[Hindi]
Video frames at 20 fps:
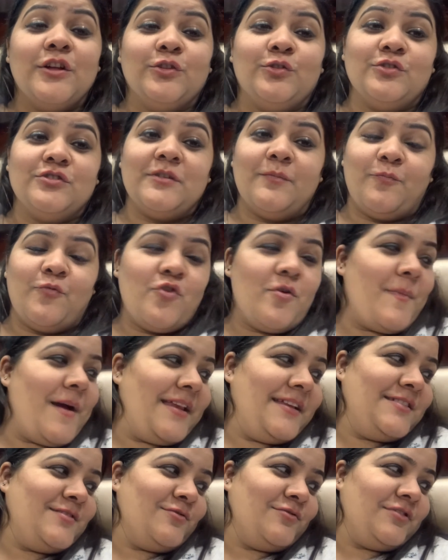तो जप्पू
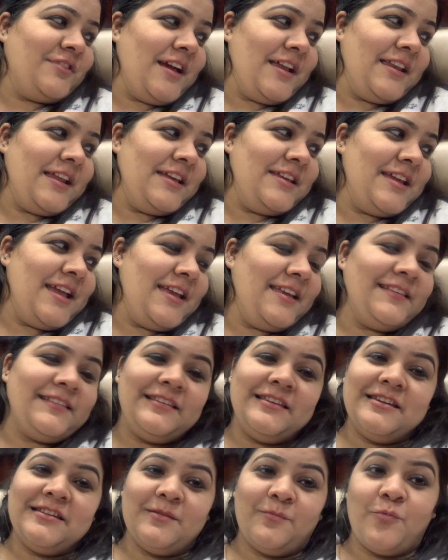हमारी सुनता नहीं है
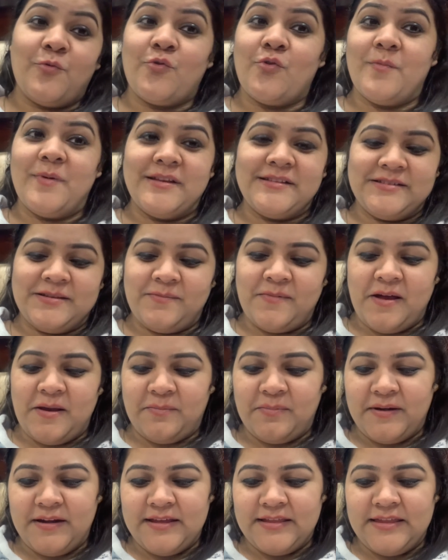इसलिए जप्पू को मेरे से मार
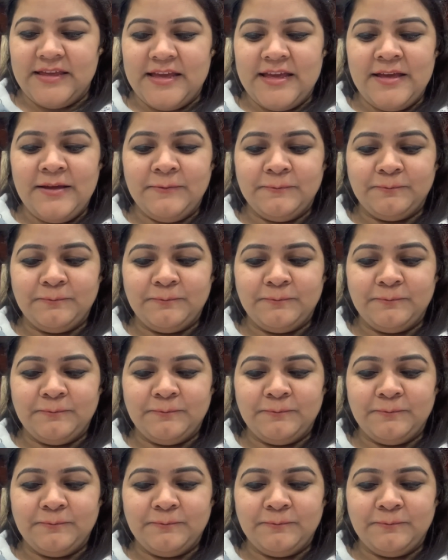पड़ी थी